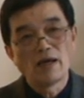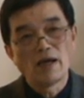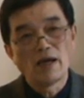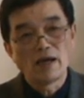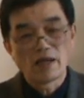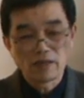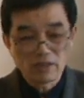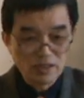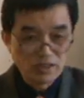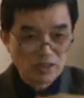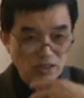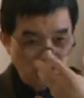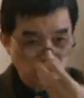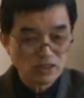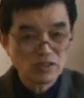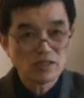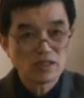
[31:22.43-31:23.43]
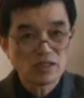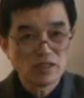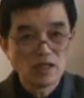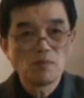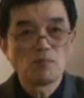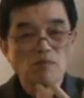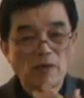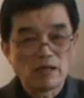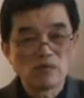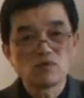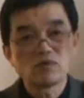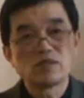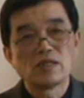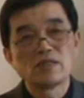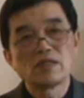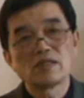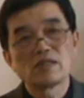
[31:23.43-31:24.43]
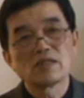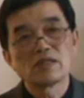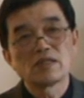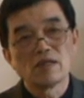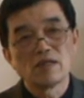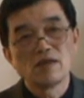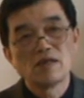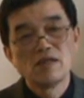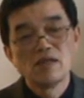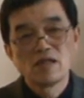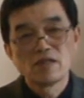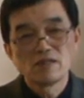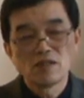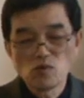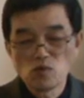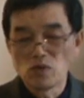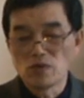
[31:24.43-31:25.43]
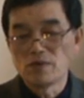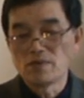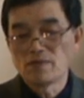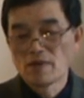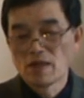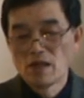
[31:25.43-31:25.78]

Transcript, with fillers: 啊，可以吃，可以满足人的这个生存。